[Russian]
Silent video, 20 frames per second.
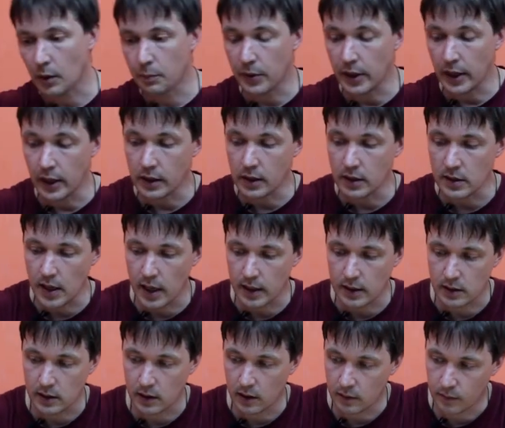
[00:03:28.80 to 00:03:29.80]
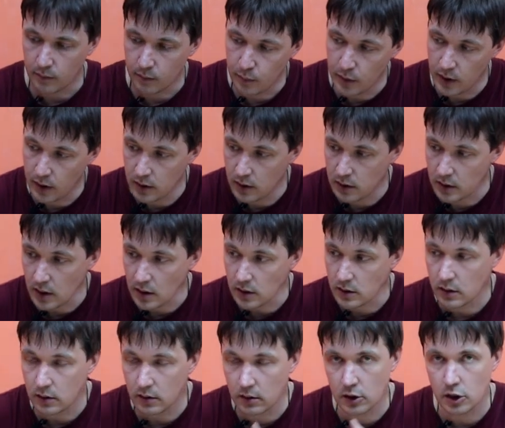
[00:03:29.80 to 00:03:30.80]
Периодизация.
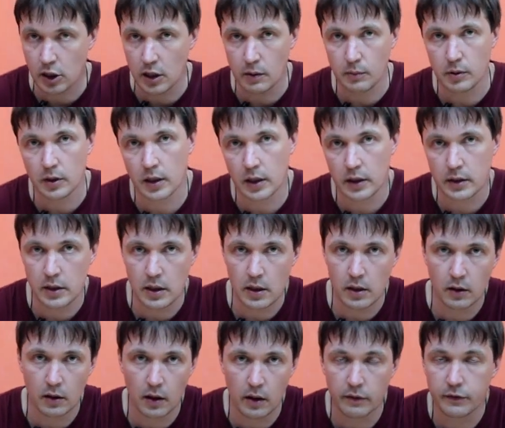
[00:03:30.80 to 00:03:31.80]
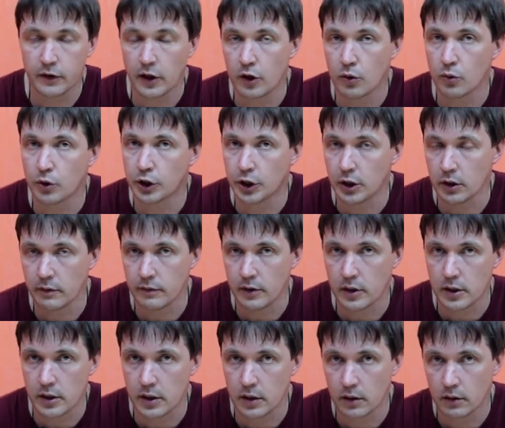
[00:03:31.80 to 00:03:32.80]
Периодизация – этот шлем характерен для второй
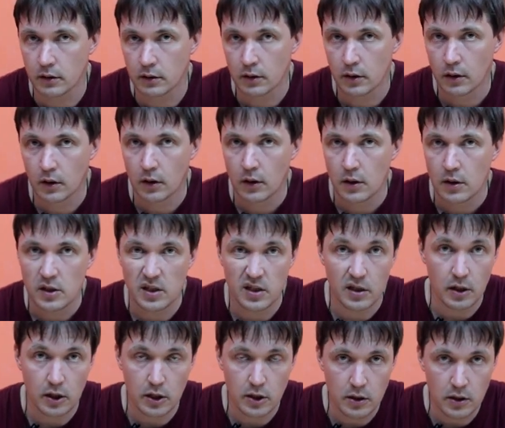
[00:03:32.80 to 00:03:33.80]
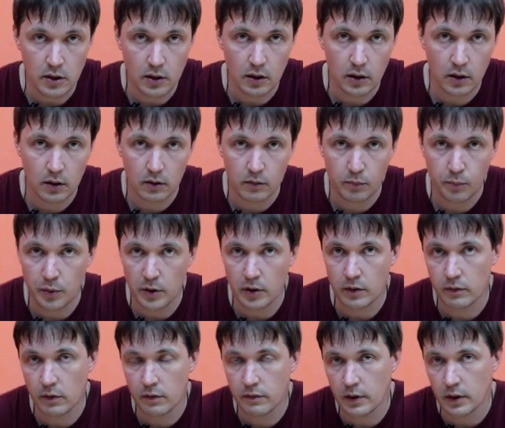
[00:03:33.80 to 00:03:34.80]
четверти середины
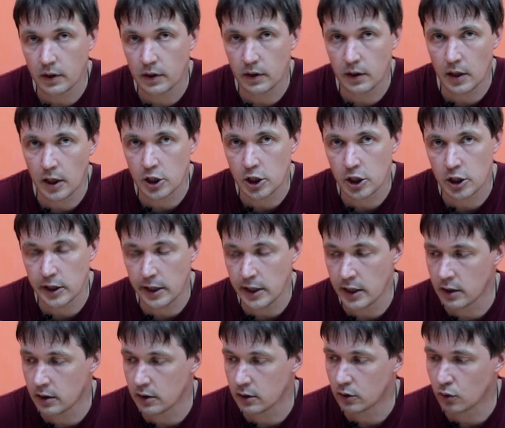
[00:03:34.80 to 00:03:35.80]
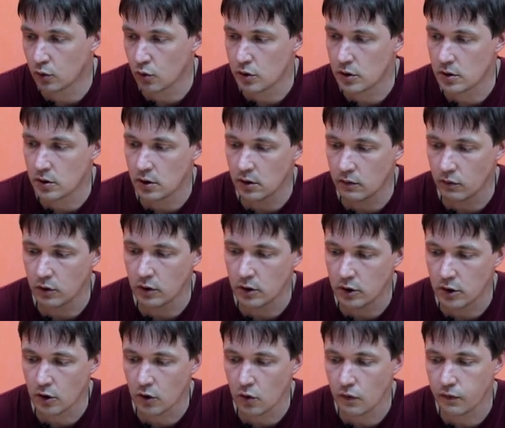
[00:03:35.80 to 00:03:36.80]
первого века нашей эры. То есть его
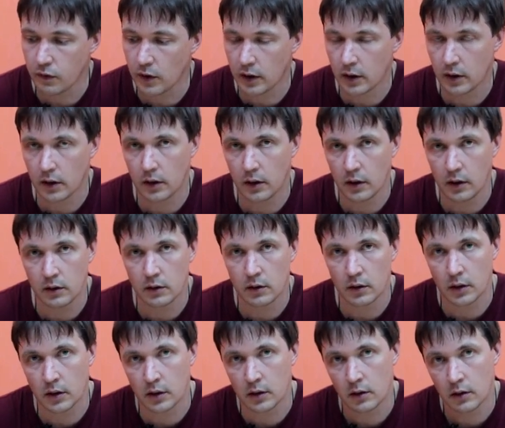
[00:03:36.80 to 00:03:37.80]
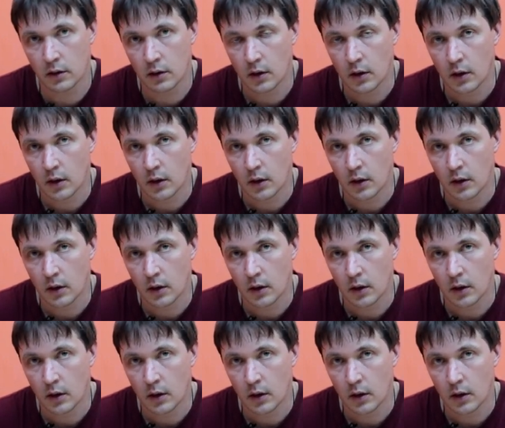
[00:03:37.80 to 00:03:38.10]
датировка – это